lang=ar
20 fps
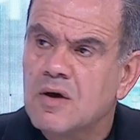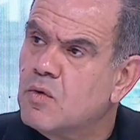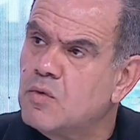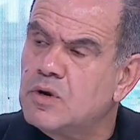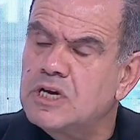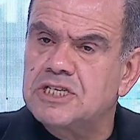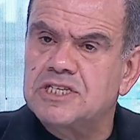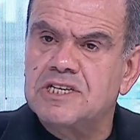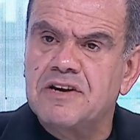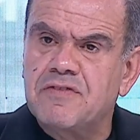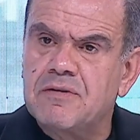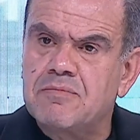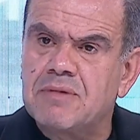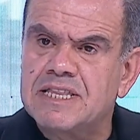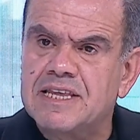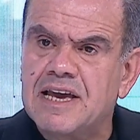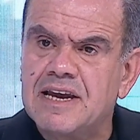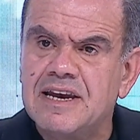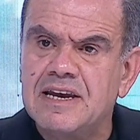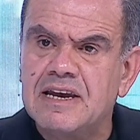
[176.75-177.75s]
ويشري في
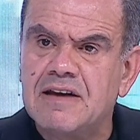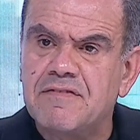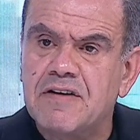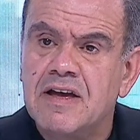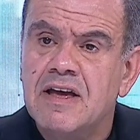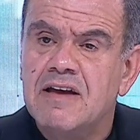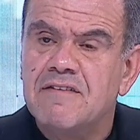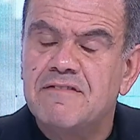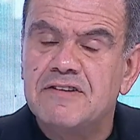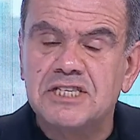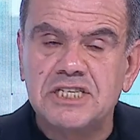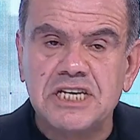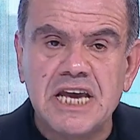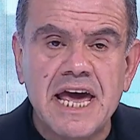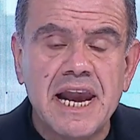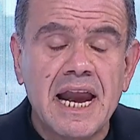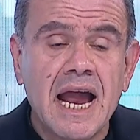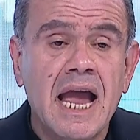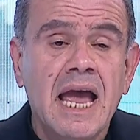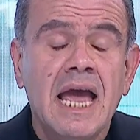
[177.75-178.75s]
المدالينا في إيه، هذا
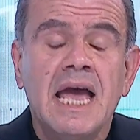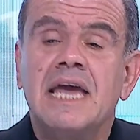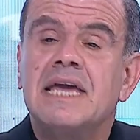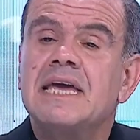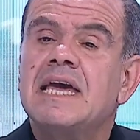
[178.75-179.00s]
عشناه